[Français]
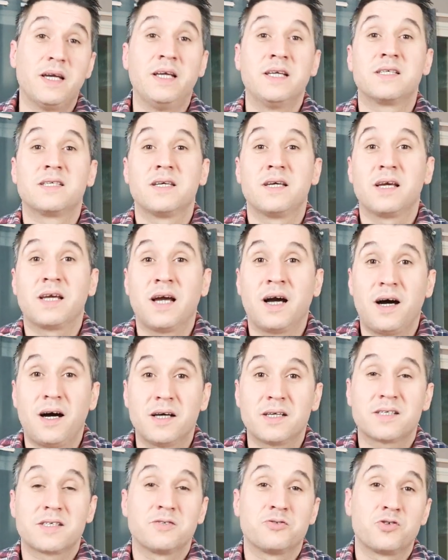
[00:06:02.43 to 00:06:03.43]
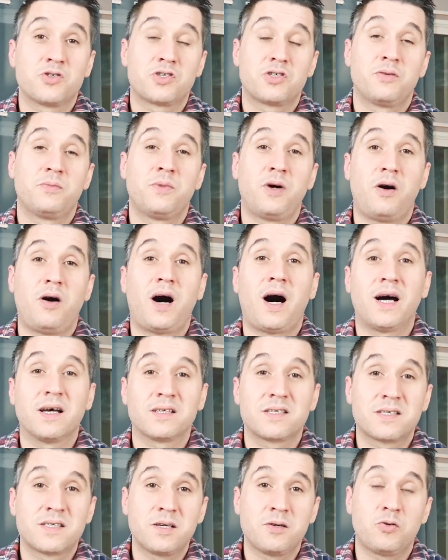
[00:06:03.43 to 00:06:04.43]
Et c'est grâce justement à
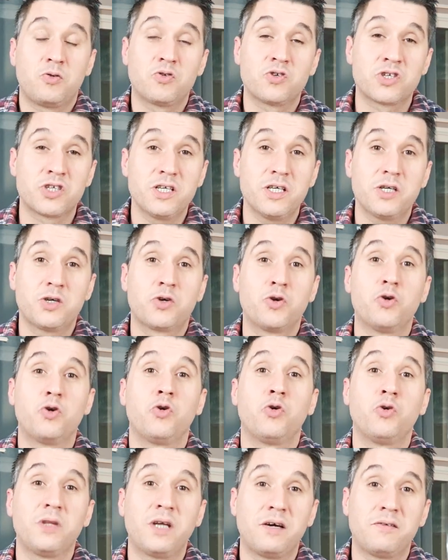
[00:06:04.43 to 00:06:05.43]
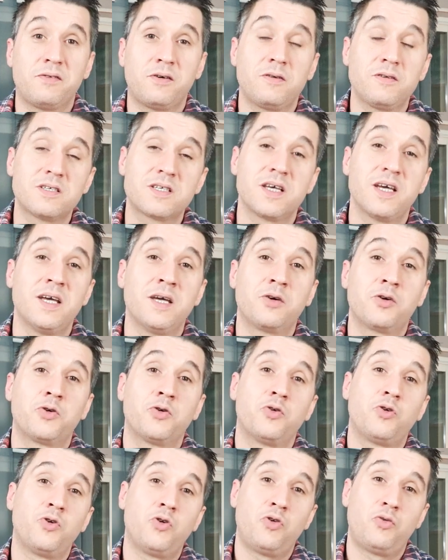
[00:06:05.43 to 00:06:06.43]
ces rejets que l'on avance et que
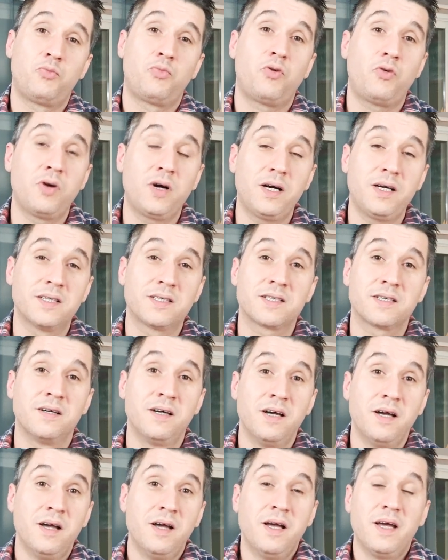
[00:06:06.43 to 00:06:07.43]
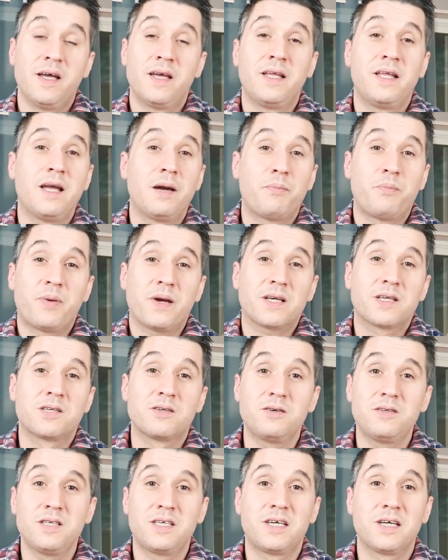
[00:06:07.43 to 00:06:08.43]
l'on progresse. Il n'y a
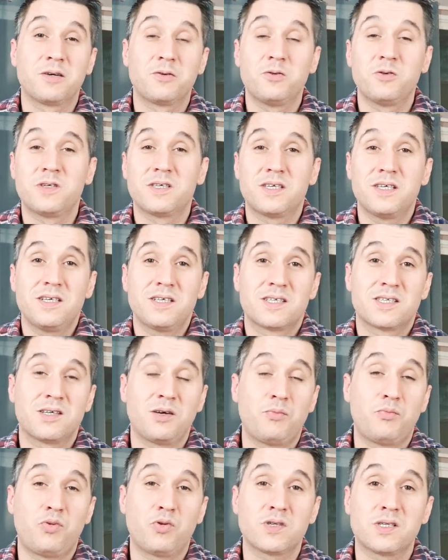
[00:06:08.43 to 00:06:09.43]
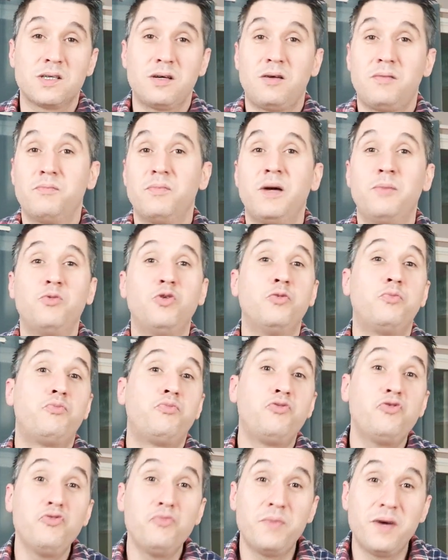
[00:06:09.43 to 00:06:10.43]
personne qui réussit 100%, même le
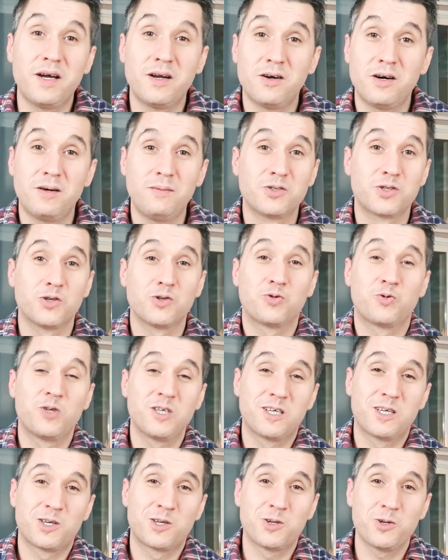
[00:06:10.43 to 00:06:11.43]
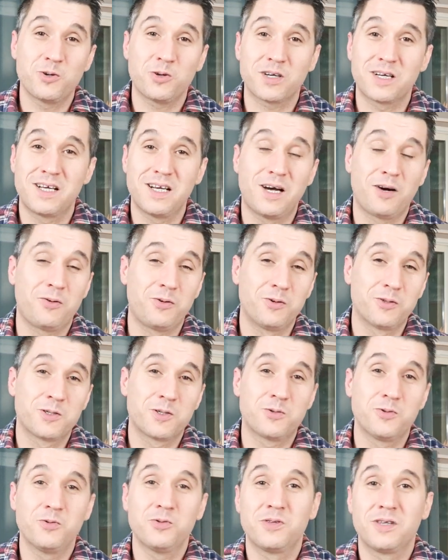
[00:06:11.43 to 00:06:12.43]
plus bel homme, je suis sûr qu'il a
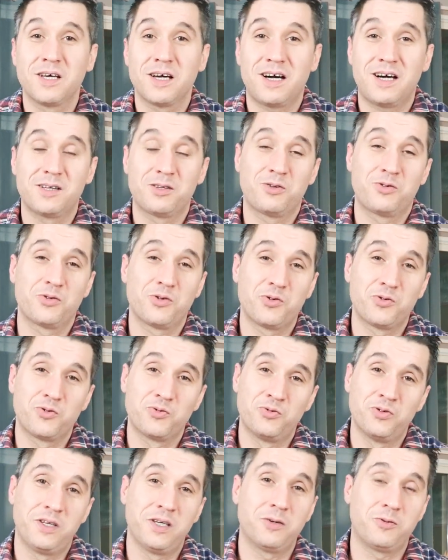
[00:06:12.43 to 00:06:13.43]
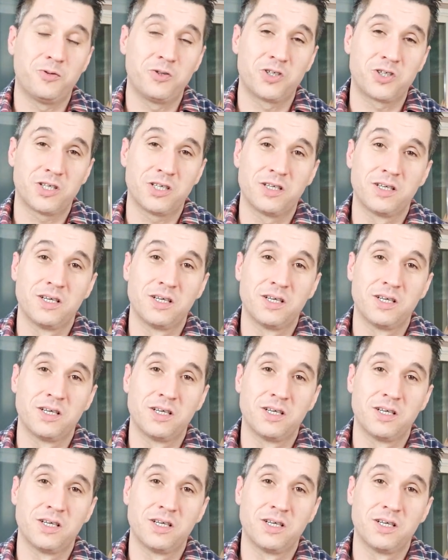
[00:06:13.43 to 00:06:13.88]
reçu des râteaux ou des rejets.